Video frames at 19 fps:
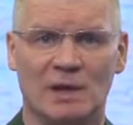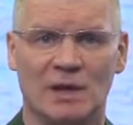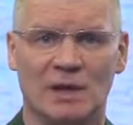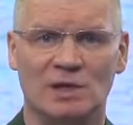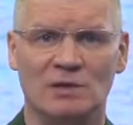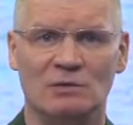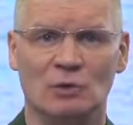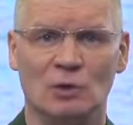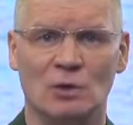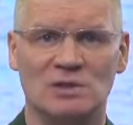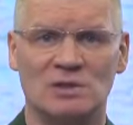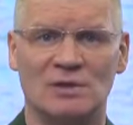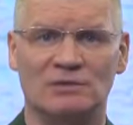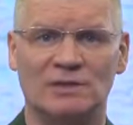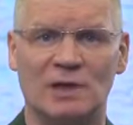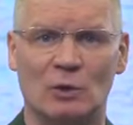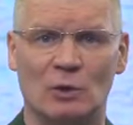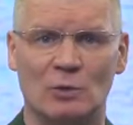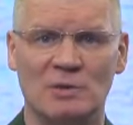и
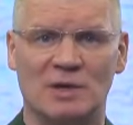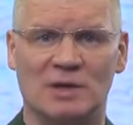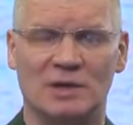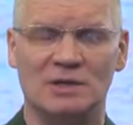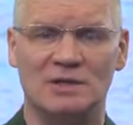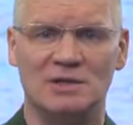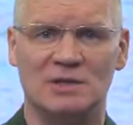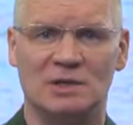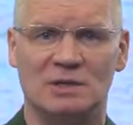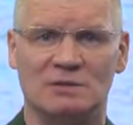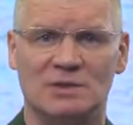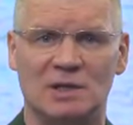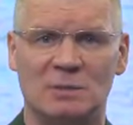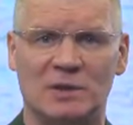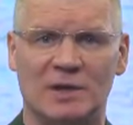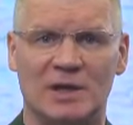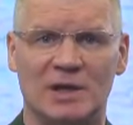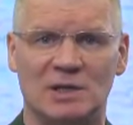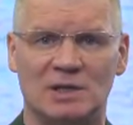92-й
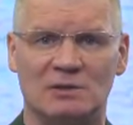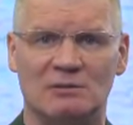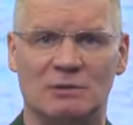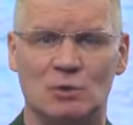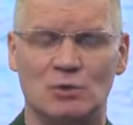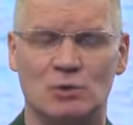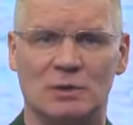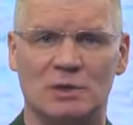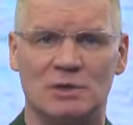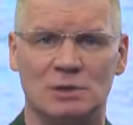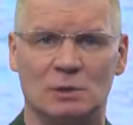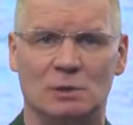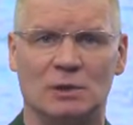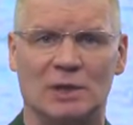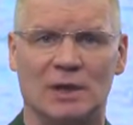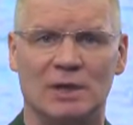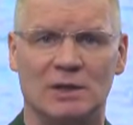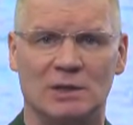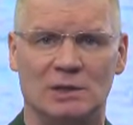механизированной бригады Вооруженных сил
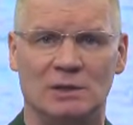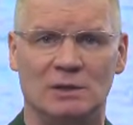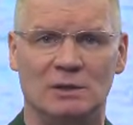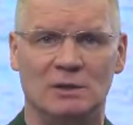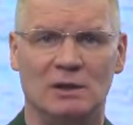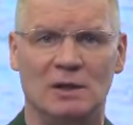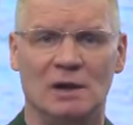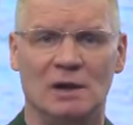Украины